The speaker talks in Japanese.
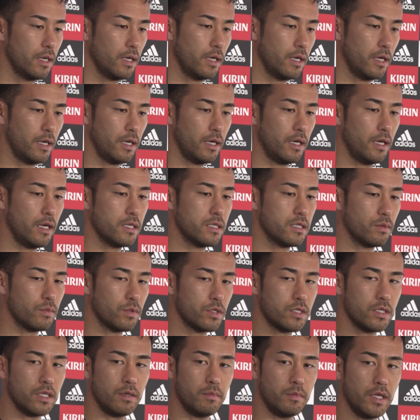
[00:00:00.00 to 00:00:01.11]
えー、映像も
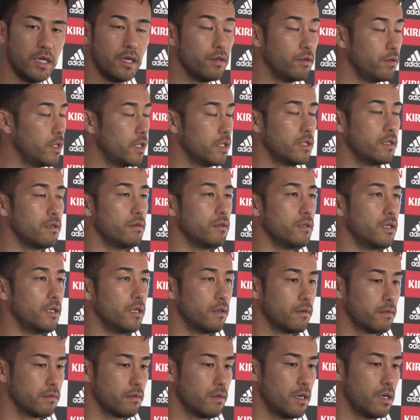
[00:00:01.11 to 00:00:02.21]
常に見れるようになってるんで
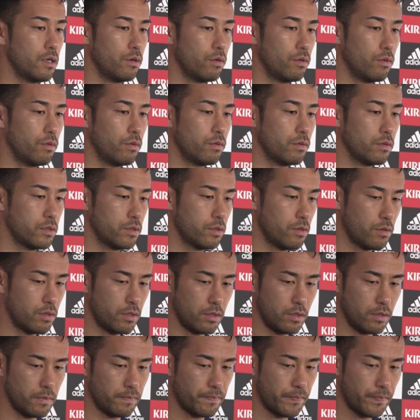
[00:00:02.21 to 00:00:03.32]
あのすご
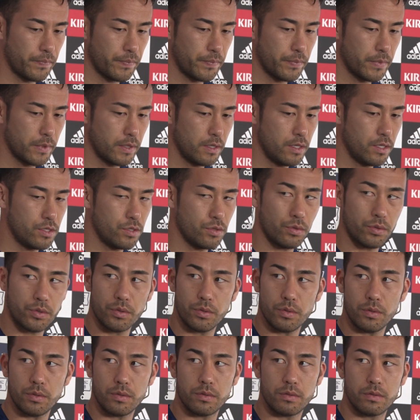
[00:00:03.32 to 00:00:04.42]
くいい状
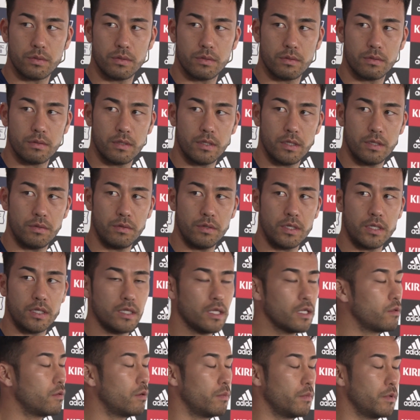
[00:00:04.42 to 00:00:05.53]
況雰囲気
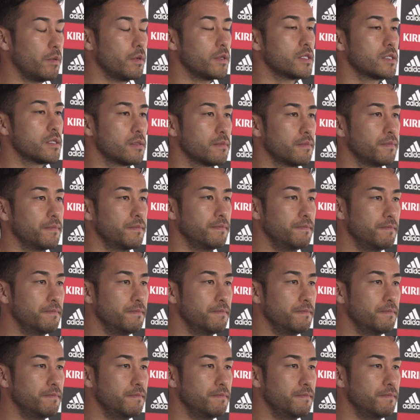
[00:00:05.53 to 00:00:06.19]
だと思います。